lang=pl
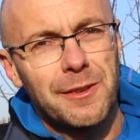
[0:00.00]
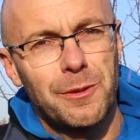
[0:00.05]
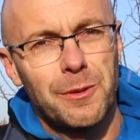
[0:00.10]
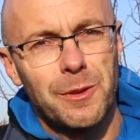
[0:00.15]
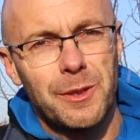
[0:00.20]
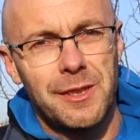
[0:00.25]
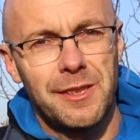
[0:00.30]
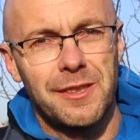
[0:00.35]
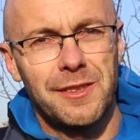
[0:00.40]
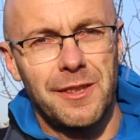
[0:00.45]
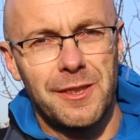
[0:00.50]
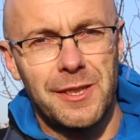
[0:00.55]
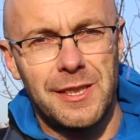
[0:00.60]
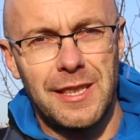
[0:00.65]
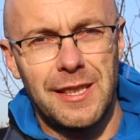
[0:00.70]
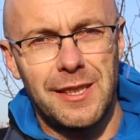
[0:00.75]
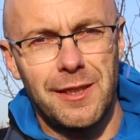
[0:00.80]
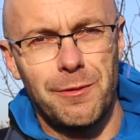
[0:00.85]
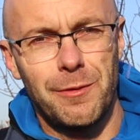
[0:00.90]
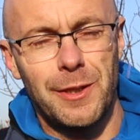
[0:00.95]
kurs,
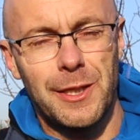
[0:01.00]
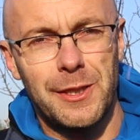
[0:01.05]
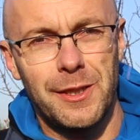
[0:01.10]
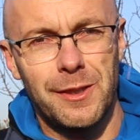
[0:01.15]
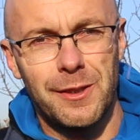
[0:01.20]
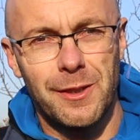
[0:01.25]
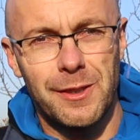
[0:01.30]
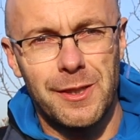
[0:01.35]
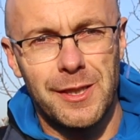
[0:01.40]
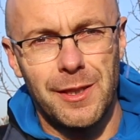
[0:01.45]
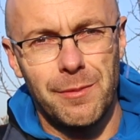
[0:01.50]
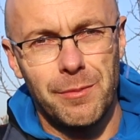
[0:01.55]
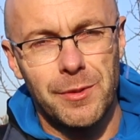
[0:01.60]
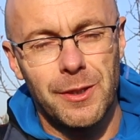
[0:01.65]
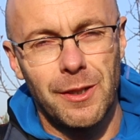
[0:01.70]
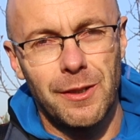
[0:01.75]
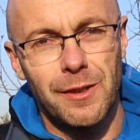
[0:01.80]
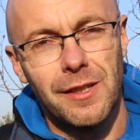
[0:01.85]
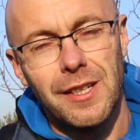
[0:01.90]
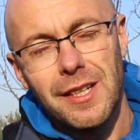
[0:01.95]
dostaną właśnie dostęp
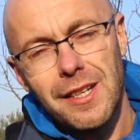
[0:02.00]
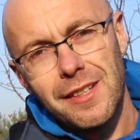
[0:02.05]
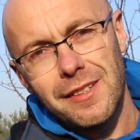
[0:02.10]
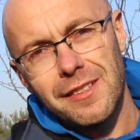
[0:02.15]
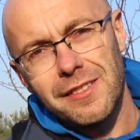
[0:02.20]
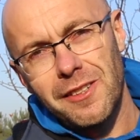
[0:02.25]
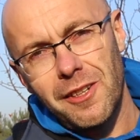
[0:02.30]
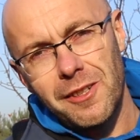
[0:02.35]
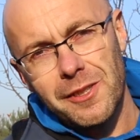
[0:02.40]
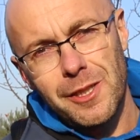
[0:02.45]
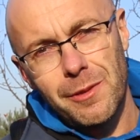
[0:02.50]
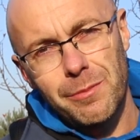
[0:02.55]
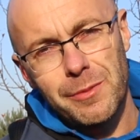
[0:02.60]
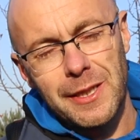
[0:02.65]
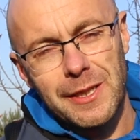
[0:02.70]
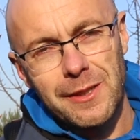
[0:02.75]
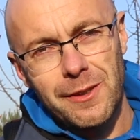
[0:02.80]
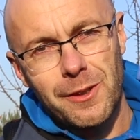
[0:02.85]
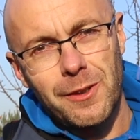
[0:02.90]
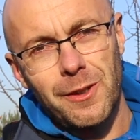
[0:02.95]
do
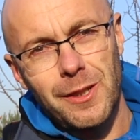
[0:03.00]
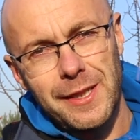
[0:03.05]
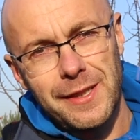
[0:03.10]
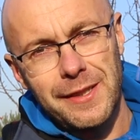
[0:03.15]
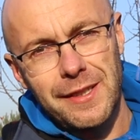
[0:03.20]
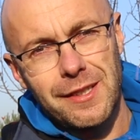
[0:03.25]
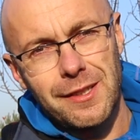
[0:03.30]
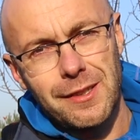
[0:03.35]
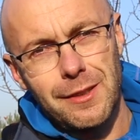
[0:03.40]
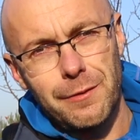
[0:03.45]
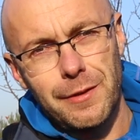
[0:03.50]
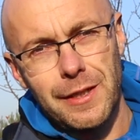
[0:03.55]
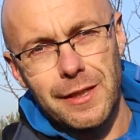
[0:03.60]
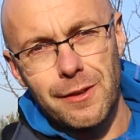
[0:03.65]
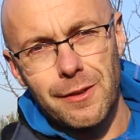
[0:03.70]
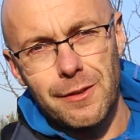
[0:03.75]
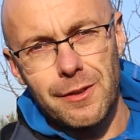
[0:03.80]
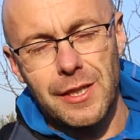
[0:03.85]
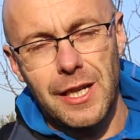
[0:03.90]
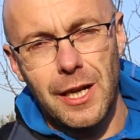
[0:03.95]
osobnego, kolejnego
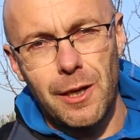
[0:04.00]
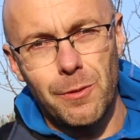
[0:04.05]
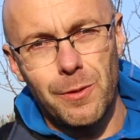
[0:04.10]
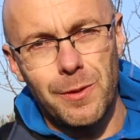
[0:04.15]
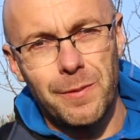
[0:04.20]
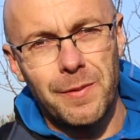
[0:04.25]
nowego działu.